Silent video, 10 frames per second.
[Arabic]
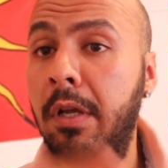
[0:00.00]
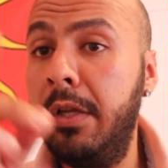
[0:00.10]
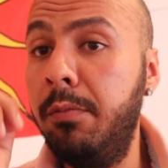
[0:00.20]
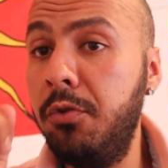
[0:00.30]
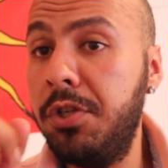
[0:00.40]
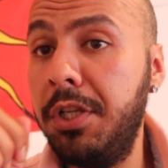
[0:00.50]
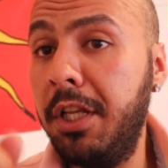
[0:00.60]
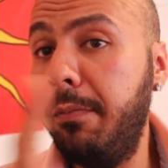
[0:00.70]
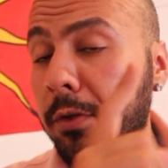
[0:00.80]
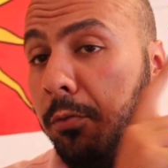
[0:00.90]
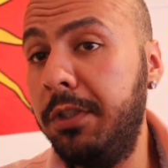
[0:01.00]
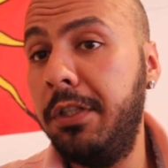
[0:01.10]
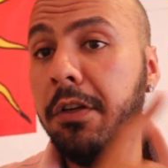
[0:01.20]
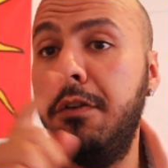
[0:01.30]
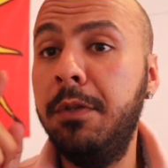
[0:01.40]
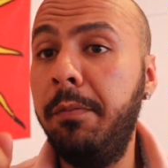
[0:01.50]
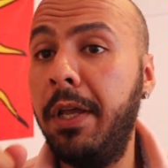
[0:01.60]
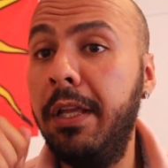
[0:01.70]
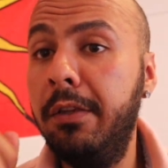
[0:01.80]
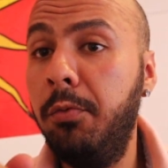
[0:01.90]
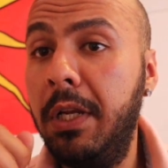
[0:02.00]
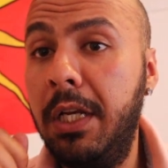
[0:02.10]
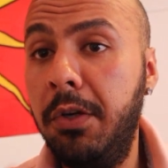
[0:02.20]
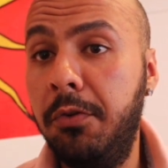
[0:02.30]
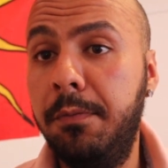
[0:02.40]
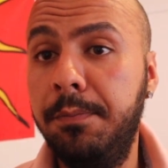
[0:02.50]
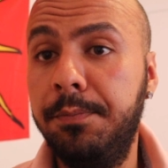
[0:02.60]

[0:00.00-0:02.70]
هاد المؤشرات ما دويتش عليهم دابا غندوي عليهم